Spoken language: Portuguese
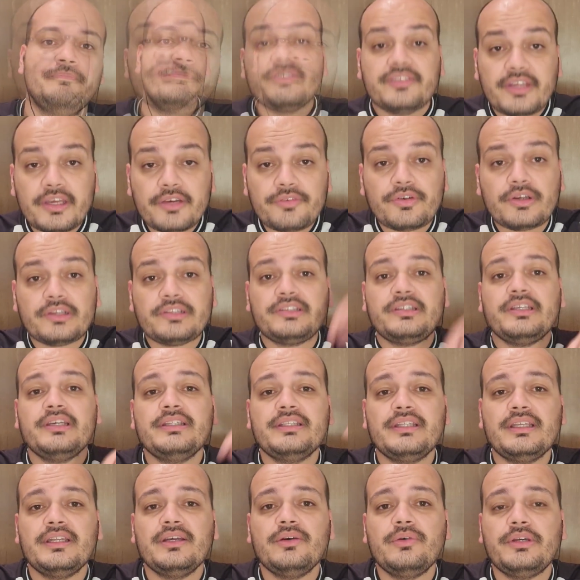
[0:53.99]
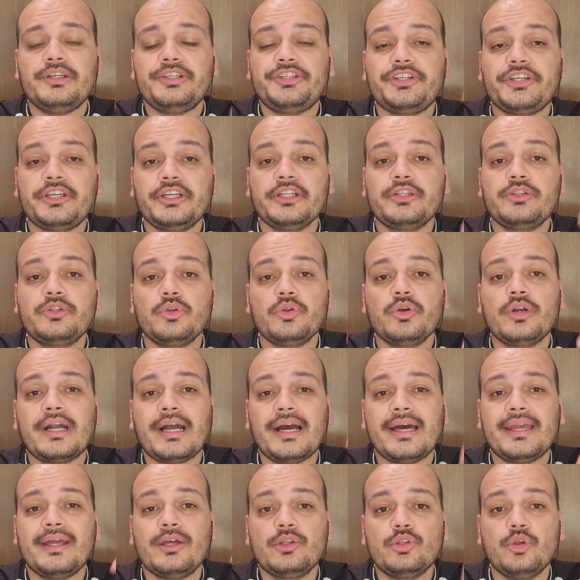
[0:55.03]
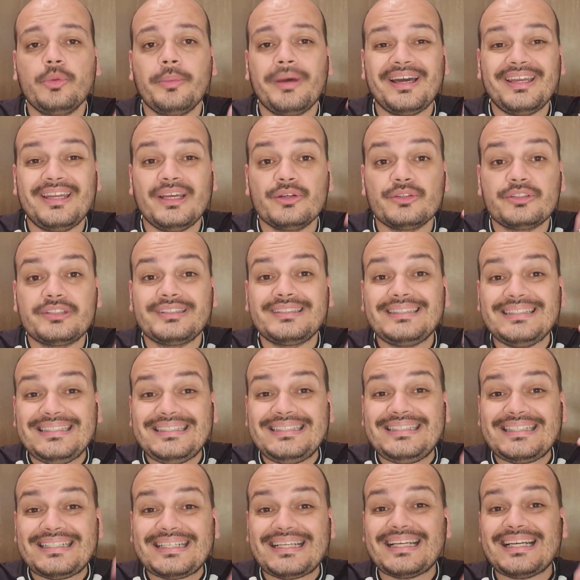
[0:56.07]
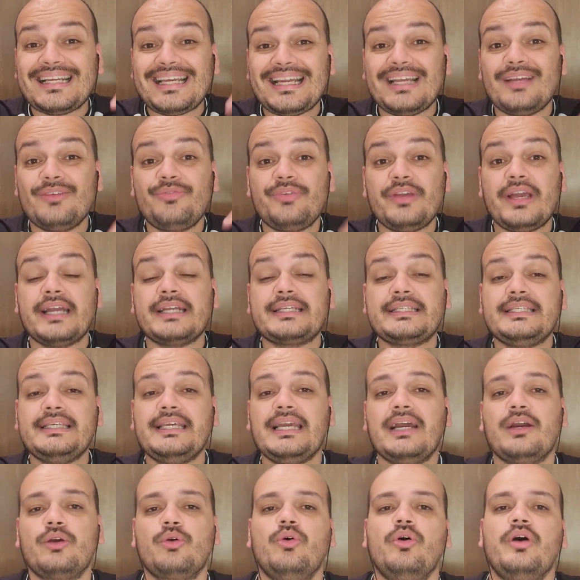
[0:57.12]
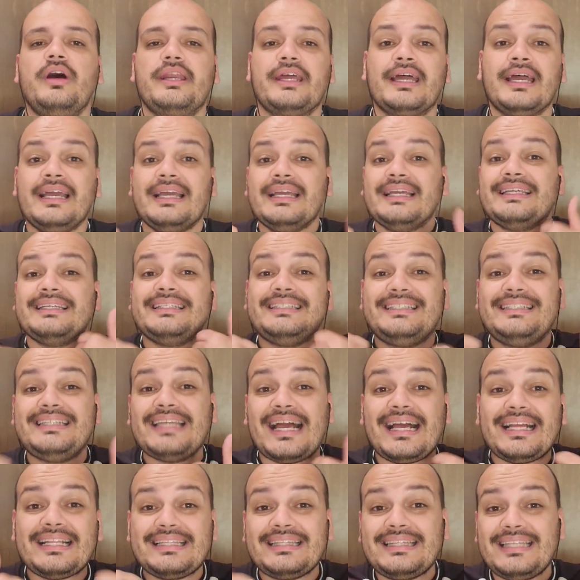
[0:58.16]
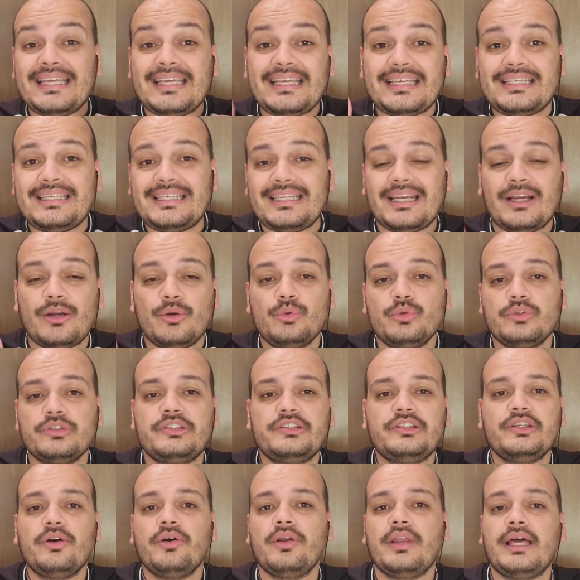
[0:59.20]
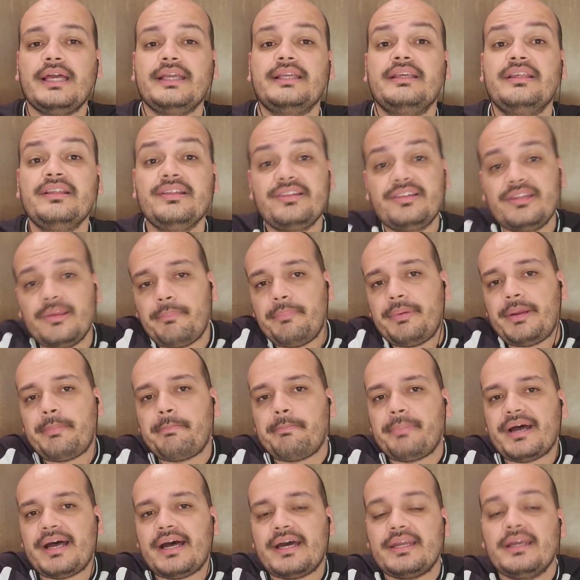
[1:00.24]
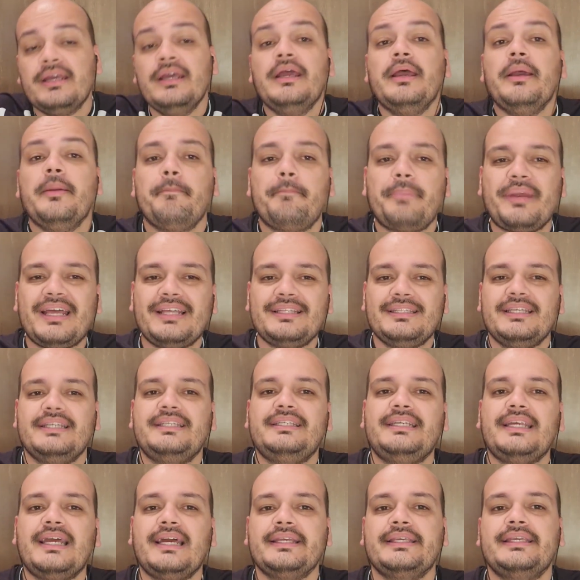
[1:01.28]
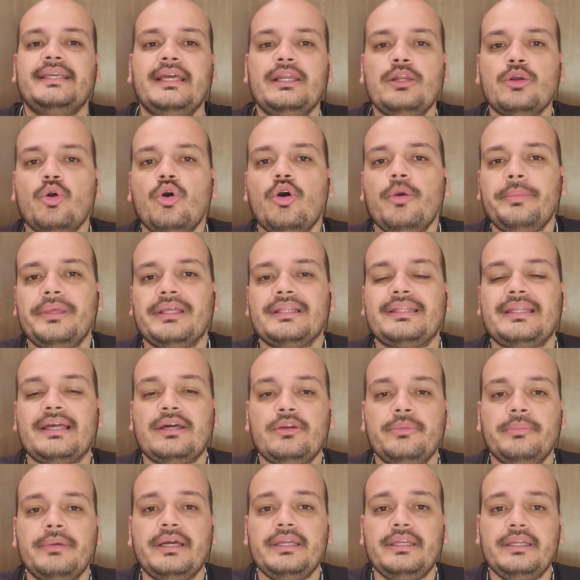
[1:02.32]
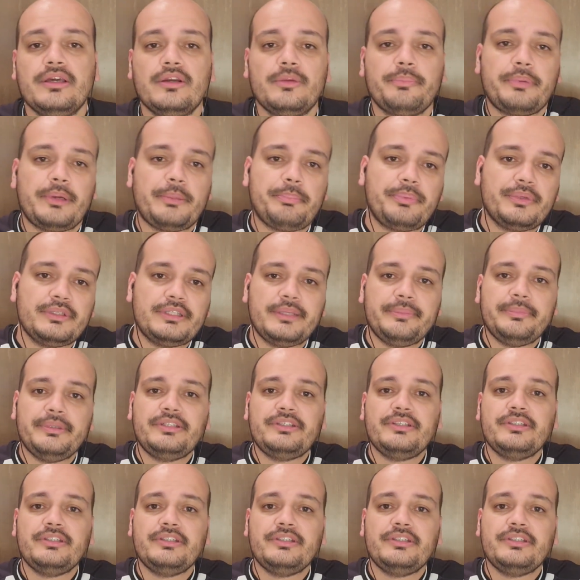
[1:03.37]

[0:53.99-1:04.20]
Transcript: Se você ainda não é inscrito no canal do Manel, se inscreve aqui agora já deixa o seu like e se prepara para deixar aquele comentário maneiro para poder me